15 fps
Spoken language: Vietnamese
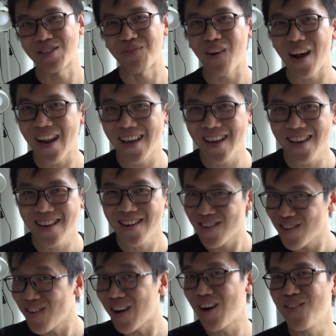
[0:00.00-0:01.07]
subscribe đi
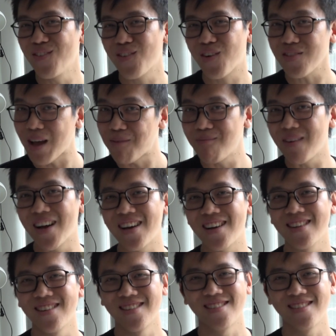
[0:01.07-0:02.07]
đúng không có tâm mà